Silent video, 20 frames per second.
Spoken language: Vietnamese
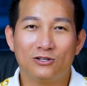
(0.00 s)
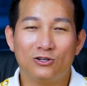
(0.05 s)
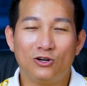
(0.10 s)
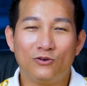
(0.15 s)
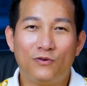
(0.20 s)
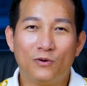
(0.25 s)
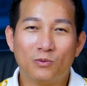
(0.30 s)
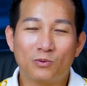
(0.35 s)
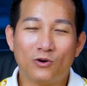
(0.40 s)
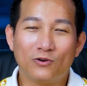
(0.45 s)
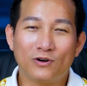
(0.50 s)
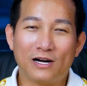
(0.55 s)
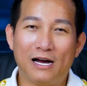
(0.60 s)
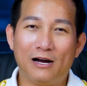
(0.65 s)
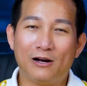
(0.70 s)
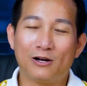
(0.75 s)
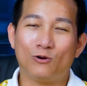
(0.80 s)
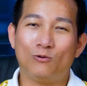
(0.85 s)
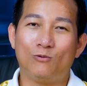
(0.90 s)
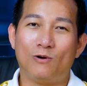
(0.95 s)
nó phúc con ra
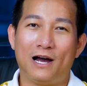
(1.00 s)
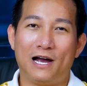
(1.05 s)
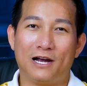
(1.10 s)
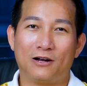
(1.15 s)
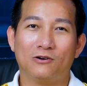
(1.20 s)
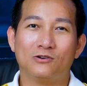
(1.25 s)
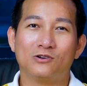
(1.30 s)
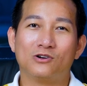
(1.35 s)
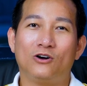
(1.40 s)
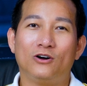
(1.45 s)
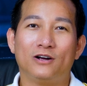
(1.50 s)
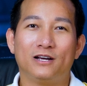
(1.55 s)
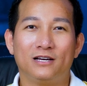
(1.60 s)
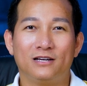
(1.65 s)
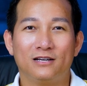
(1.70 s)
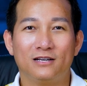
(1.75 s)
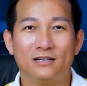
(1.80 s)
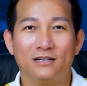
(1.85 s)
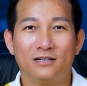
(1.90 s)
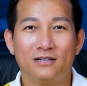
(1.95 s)
con ngoài con coi
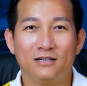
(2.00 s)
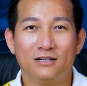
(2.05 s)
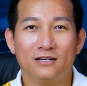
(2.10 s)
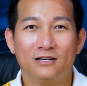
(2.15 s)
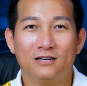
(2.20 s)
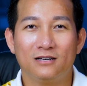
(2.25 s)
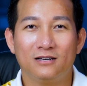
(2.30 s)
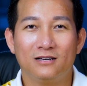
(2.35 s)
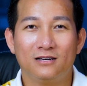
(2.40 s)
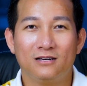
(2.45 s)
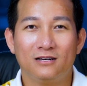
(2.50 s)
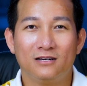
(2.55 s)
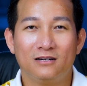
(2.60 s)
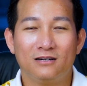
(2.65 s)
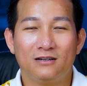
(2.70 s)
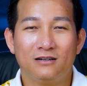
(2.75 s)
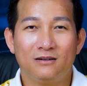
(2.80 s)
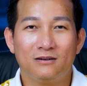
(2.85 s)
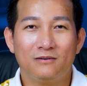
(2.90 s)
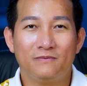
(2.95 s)

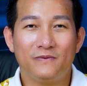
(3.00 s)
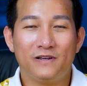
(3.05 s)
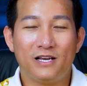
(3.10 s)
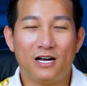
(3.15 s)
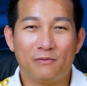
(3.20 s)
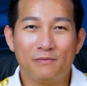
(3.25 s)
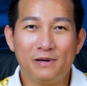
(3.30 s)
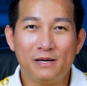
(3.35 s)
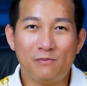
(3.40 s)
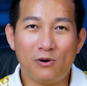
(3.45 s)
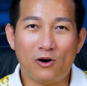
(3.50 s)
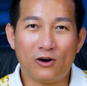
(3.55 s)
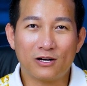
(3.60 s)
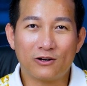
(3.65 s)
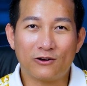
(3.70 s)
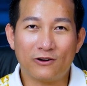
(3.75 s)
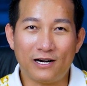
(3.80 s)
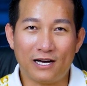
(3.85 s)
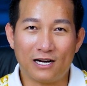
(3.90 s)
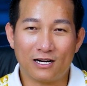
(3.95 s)
bây giờ Vimon
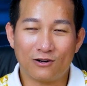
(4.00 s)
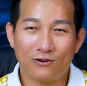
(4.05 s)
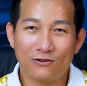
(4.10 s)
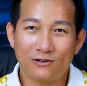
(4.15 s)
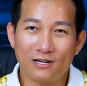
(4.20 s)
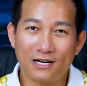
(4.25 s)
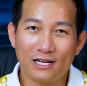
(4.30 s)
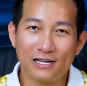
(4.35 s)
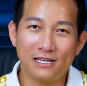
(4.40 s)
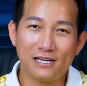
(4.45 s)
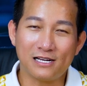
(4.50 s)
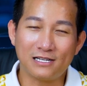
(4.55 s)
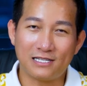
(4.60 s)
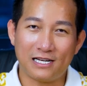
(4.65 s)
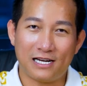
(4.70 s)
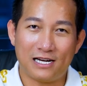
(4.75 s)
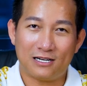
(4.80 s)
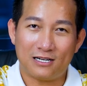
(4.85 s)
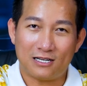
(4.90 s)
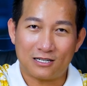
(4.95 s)
coi nè con nó lấy chiếc
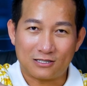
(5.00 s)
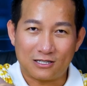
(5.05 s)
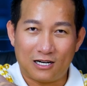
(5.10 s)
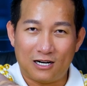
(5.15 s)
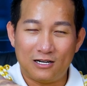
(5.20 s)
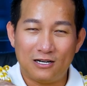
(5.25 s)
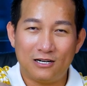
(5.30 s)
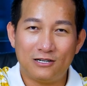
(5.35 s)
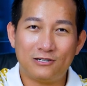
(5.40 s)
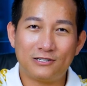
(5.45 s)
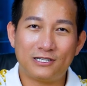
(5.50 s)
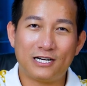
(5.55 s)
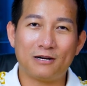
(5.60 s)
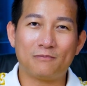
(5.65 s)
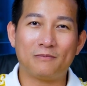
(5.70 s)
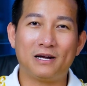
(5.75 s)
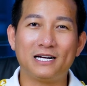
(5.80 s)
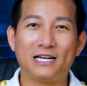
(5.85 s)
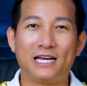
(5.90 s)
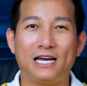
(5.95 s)
xe nè trời ơi nó
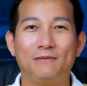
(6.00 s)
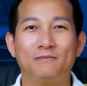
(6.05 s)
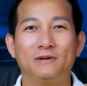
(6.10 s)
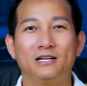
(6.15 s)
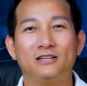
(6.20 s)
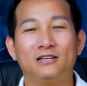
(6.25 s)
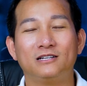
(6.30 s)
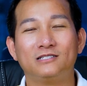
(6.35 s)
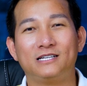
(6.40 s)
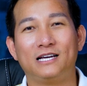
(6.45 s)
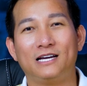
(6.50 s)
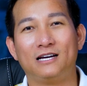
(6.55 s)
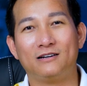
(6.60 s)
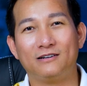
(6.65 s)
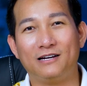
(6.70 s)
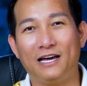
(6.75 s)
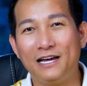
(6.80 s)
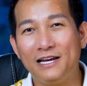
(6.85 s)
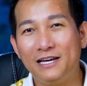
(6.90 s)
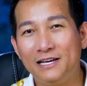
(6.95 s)
trét bánh kem lên chiếc xe
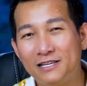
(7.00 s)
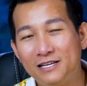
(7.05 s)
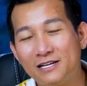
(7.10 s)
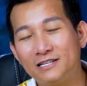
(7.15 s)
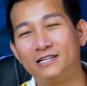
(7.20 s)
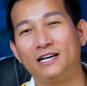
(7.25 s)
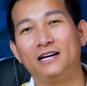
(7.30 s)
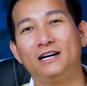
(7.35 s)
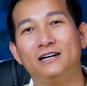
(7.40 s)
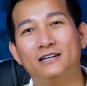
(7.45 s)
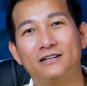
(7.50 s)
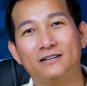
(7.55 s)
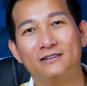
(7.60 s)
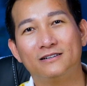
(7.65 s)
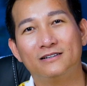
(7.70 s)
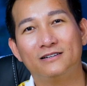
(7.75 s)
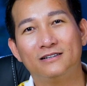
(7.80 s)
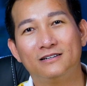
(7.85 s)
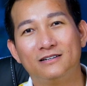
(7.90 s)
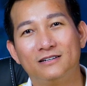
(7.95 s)
đầy chiếc xe hết
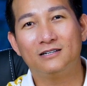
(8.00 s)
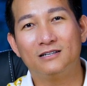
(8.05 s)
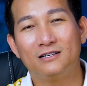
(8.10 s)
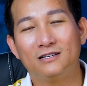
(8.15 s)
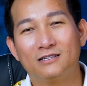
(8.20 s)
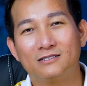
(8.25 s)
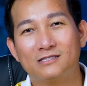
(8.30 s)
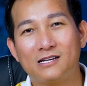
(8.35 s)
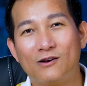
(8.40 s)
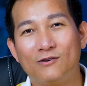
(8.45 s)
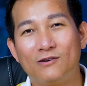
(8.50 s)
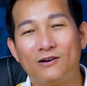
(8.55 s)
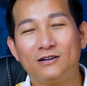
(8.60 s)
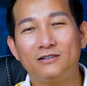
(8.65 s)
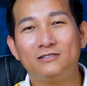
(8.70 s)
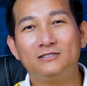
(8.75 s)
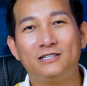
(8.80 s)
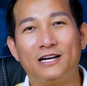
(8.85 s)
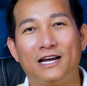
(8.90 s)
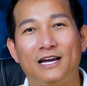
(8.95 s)
sau đó
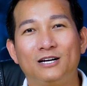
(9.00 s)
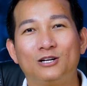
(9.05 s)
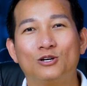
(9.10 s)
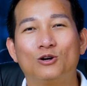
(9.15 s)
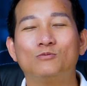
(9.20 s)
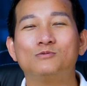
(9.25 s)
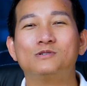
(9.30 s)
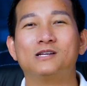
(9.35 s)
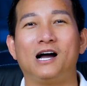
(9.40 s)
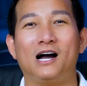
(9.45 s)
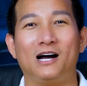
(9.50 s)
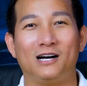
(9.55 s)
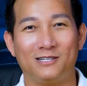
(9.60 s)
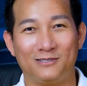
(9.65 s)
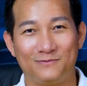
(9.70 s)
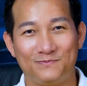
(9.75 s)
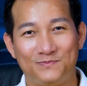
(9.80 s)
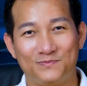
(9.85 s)
đứa trẻ nó cũng sợ